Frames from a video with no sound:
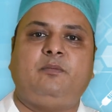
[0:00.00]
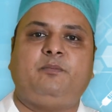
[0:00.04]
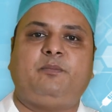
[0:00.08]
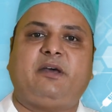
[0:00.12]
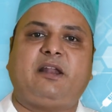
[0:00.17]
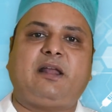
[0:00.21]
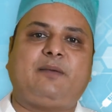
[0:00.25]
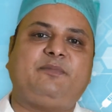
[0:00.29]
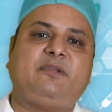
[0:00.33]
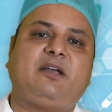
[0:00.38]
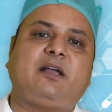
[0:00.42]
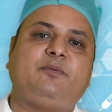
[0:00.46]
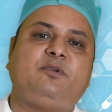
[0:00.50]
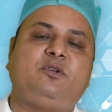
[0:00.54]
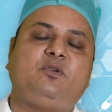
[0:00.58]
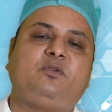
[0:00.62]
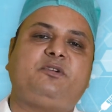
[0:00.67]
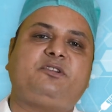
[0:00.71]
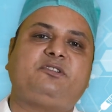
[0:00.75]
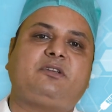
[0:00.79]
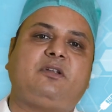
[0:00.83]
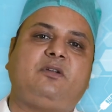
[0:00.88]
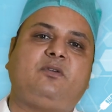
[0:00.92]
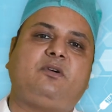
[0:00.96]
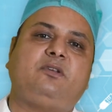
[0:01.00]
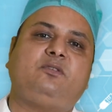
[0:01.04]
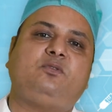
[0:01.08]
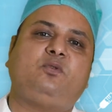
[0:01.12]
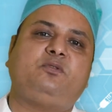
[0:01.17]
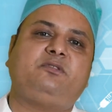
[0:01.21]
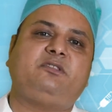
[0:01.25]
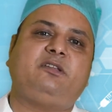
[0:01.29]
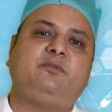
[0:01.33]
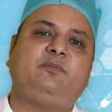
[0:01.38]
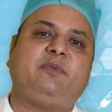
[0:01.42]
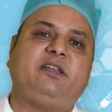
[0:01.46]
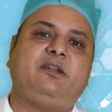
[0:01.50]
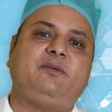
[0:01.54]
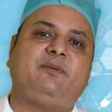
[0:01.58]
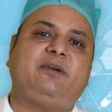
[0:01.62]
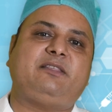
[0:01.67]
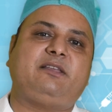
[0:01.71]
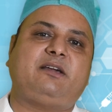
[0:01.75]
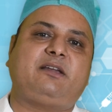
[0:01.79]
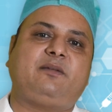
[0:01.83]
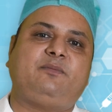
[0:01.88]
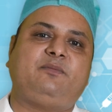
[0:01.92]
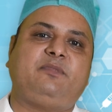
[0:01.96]
पर आपने कभी नोटिस करा होगा दो तीन महीने
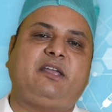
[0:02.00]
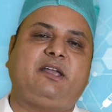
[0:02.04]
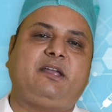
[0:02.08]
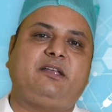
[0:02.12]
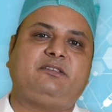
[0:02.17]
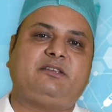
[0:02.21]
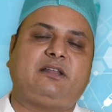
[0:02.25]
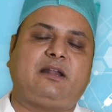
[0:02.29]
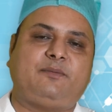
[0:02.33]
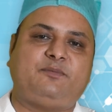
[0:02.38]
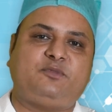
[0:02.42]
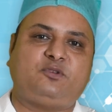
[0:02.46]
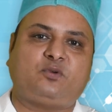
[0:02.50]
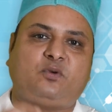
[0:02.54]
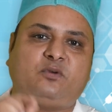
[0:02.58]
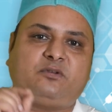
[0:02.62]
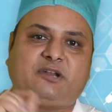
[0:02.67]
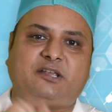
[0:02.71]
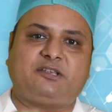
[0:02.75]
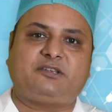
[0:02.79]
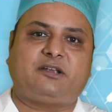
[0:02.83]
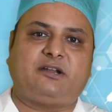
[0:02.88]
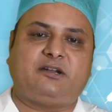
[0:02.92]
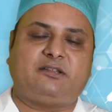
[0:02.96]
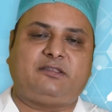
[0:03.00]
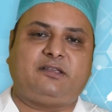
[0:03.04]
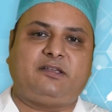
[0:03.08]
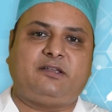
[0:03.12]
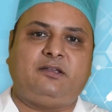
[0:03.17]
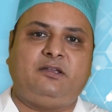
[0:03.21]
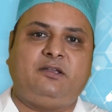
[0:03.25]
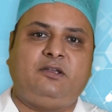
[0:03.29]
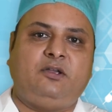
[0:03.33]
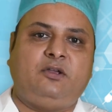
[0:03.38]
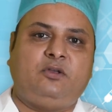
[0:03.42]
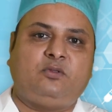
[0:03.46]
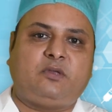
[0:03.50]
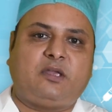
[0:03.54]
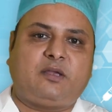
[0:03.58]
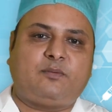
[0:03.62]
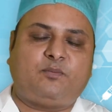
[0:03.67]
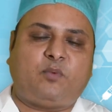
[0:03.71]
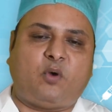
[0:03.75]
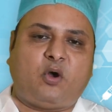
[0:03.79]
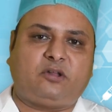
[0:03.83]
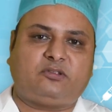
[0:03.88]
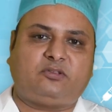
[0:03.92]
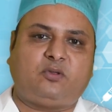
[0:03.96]
बाद अगर हम देखें जरा भी इसको टच करते हैं तो
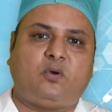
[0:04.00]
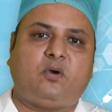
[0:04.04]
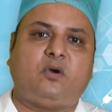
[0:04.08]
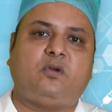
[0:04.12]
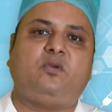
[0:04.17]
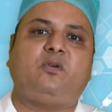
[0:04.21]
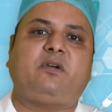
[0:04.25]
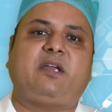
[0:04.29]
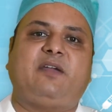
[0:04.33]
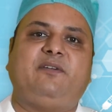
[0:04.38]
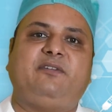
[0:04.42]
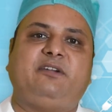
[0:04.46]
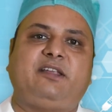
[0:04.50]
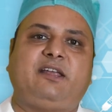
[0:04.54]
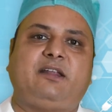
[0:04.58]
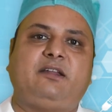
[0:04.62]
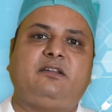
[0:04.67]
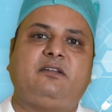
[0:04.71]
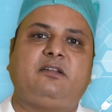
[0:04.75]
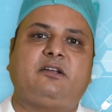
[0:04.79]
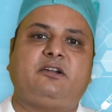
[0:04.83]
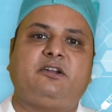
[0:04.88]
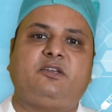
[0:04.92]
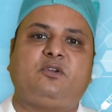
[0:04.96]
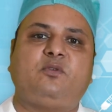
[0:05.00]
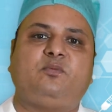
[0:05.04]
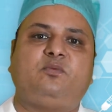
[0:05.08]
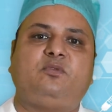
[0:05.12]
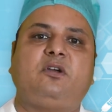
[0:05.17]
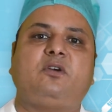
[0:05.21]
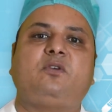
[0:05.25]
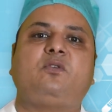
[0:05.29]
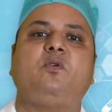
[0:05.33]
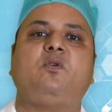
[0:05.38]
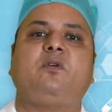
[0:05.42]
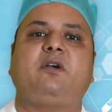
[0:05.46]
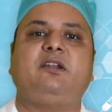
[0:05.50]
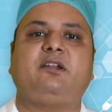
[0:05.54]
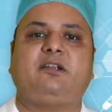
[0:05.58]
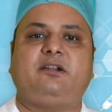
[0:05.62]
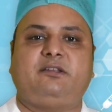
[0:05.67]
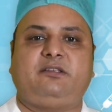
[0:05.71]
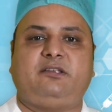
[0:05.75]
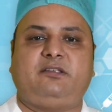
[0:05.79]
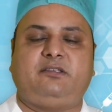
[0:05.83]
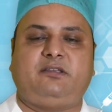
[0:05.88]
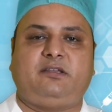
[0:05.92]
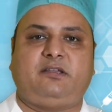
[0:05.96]
एक बहुत होलो कैविटी यानी लकड़ी को पूरा खोखल
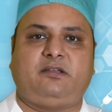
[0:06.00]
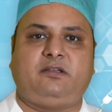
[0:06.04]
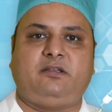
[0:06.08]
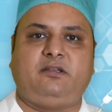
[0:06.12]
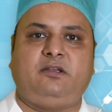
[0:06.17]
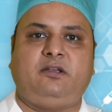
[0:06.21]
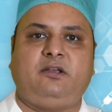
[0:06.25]
कर देती है